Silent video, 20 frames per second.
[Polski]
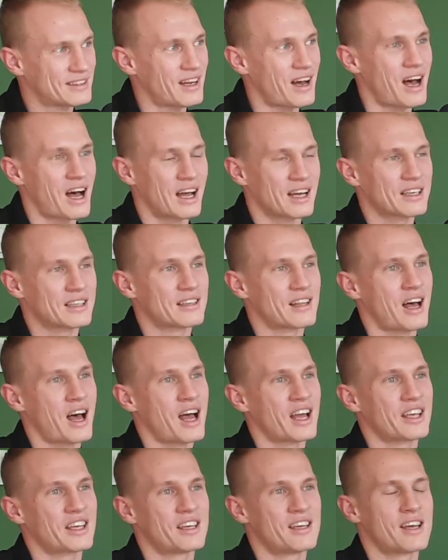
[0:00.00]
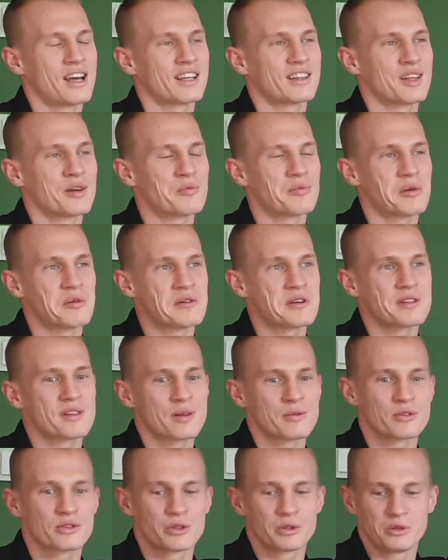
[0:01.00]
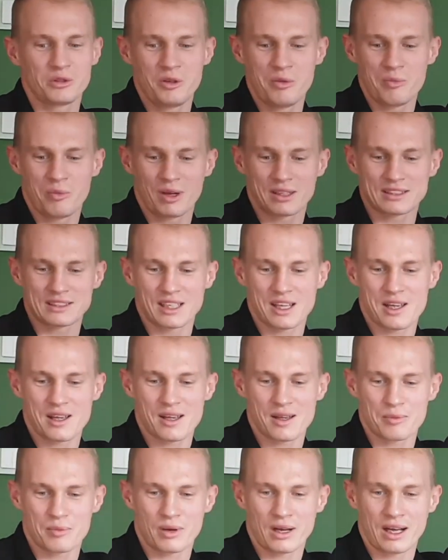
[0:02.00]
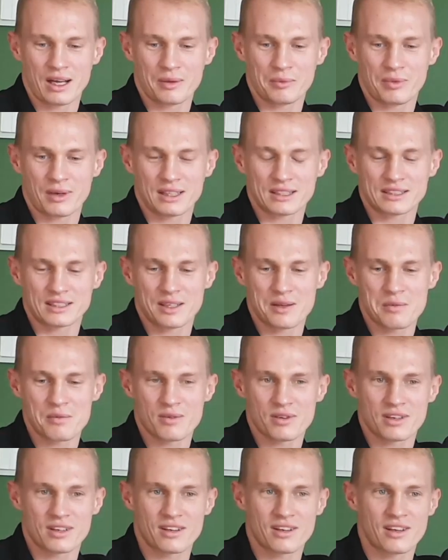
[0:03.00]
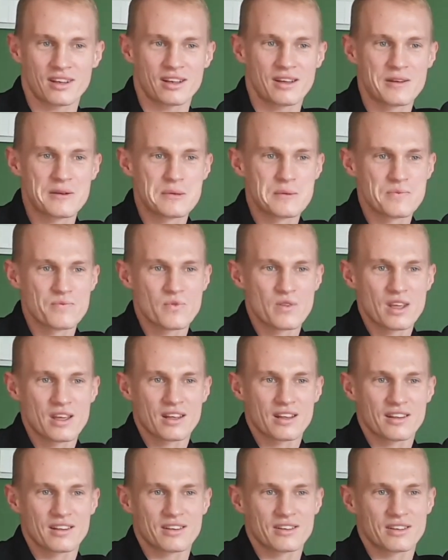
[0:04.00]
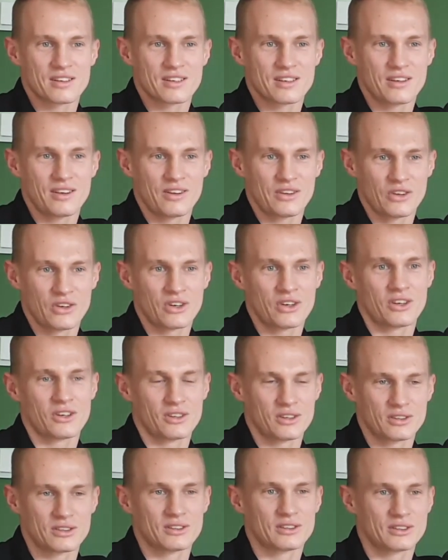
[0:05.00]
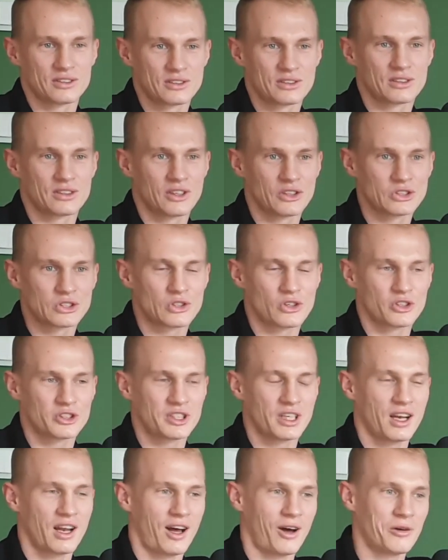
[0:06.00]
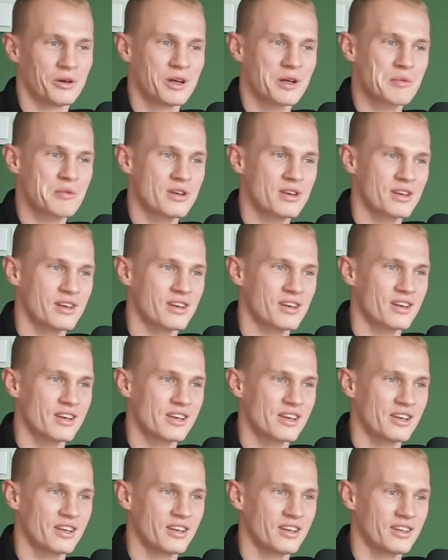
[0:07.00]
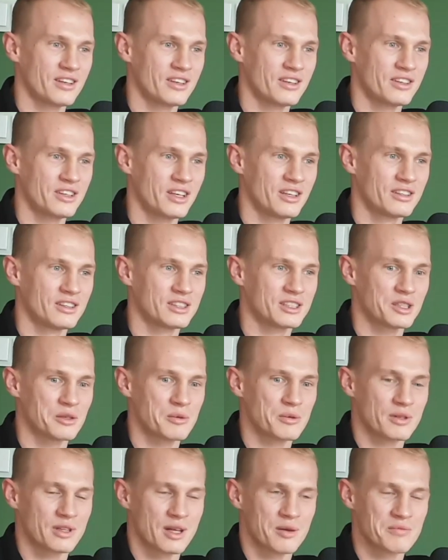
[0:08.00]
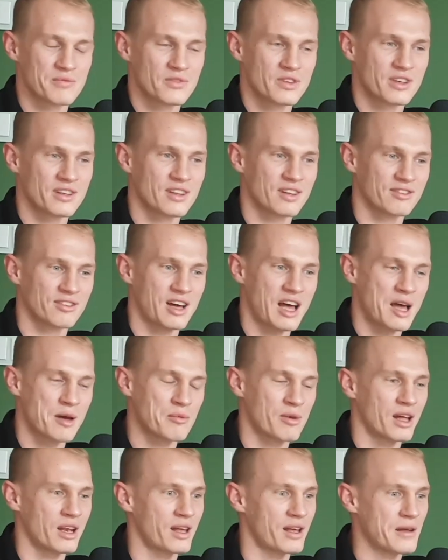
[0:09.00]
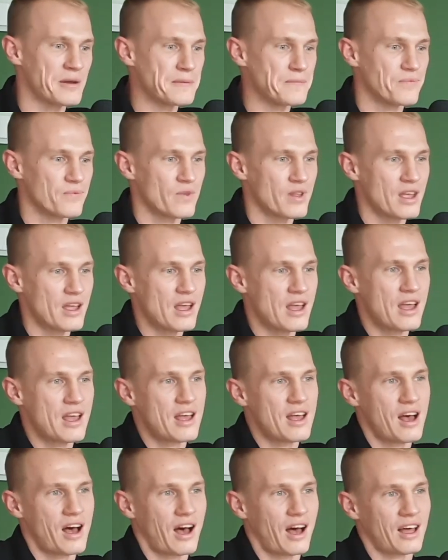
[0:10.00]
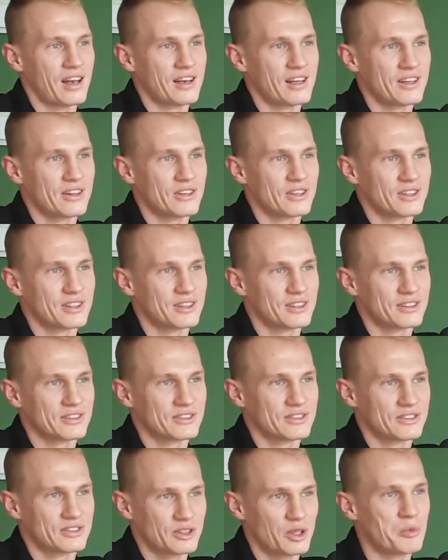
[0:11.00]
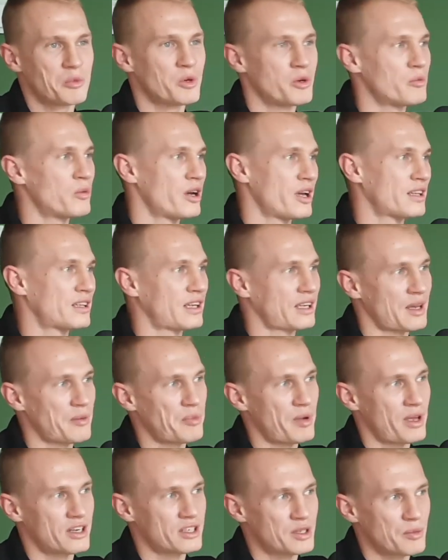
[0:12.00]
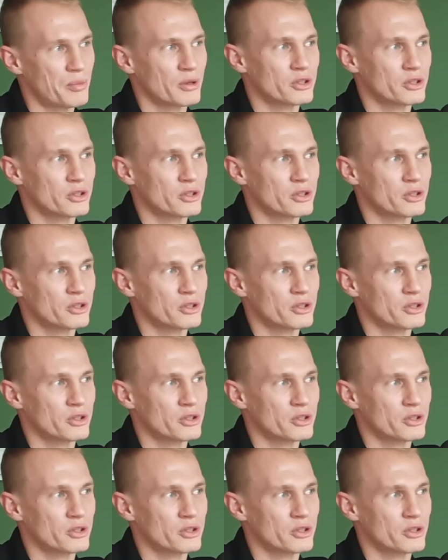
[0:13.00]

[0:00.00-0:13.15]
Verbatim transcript: Tak, tak. I ja tam pamiętam z żółtym pasem, pa, pasem yy, yy, no ostro sielałem i nigdy sobie tam nie dawałem, ale ale no to były moje takie pierwsze